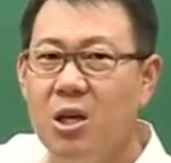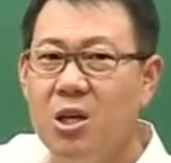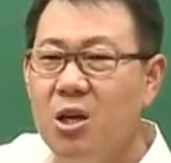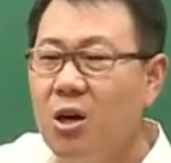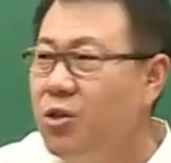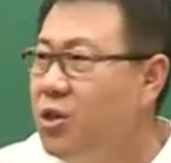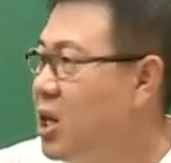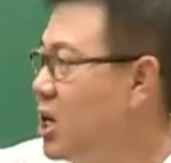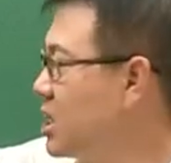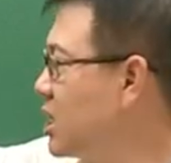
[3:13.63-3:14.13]

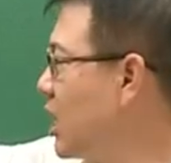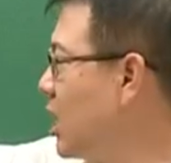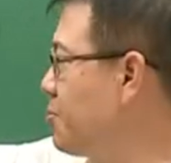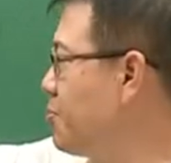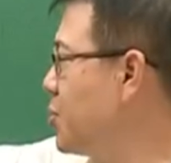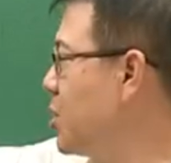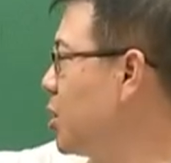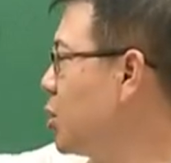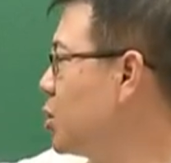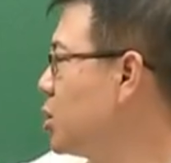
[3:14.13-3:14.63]
현대사가
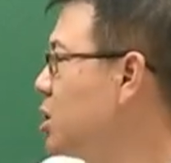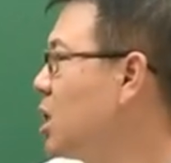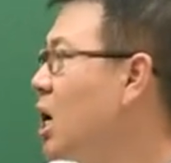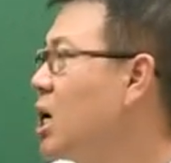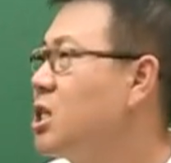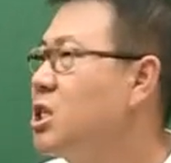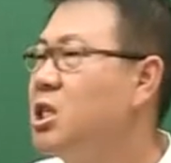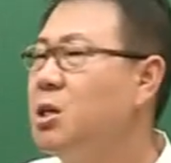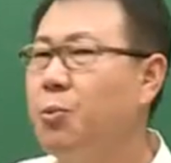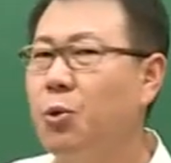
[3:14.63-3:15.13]

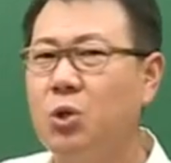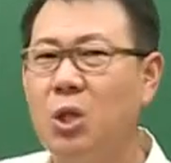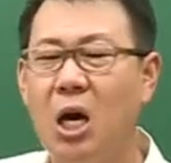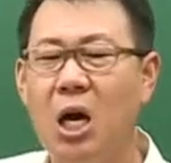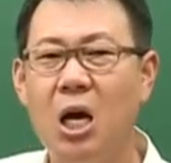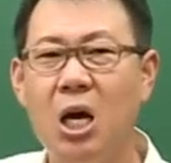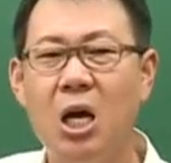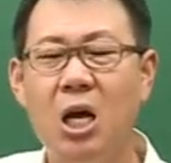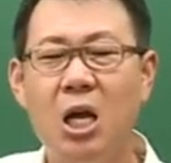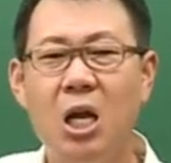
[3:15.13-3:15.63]

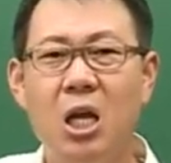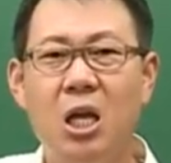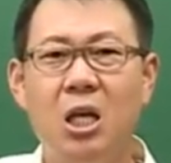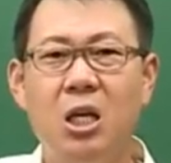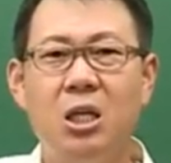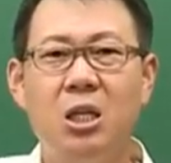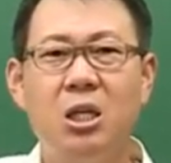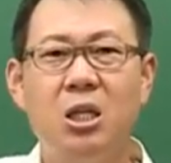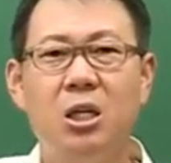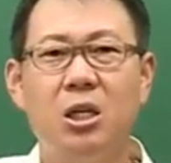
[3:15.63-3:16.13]
평상시보다
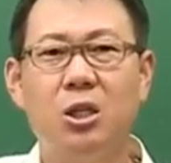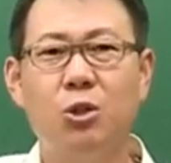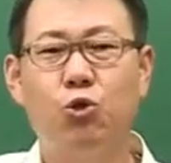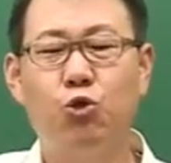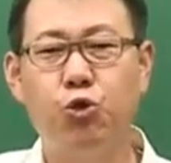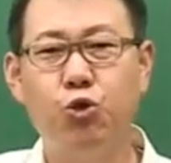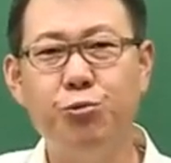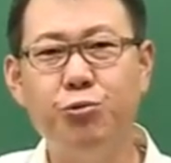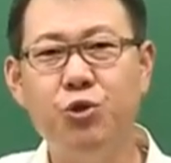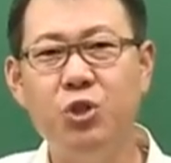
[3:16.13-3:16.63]

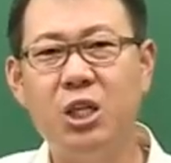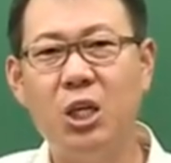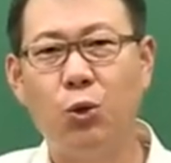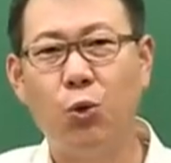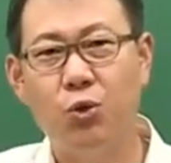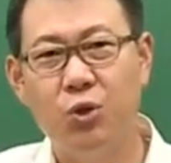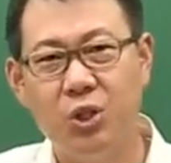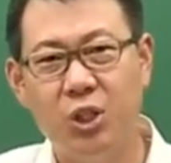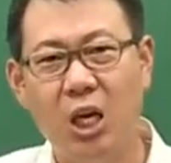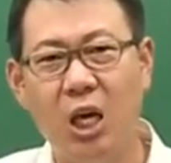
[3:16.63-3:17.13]
두 문제
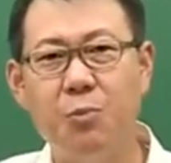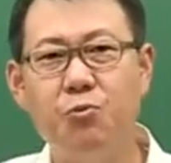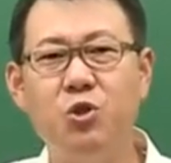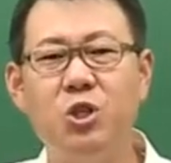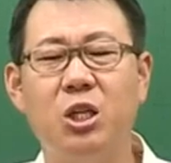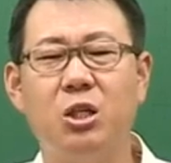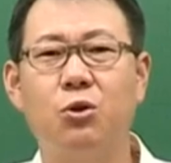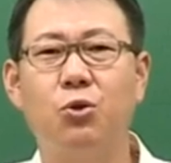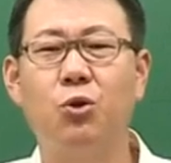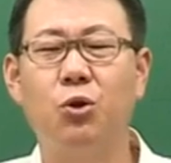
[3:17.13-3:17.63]
또는 세
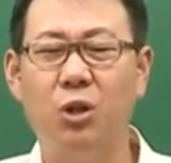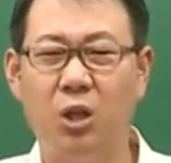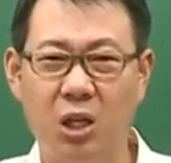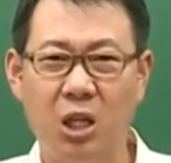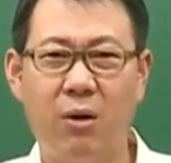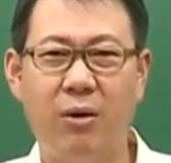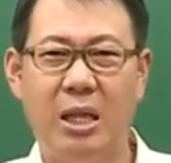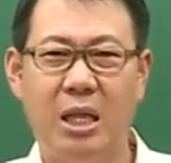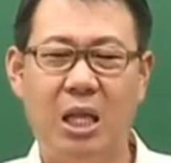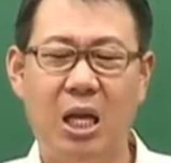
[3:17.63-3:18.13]
문제 정도 더
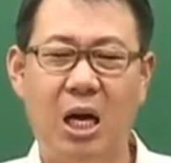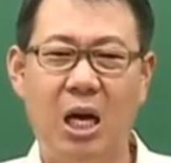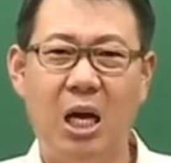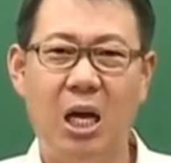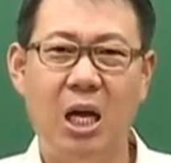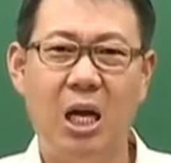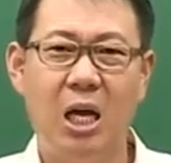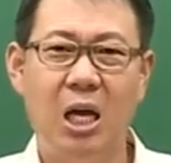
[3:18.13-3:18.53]
나왔다.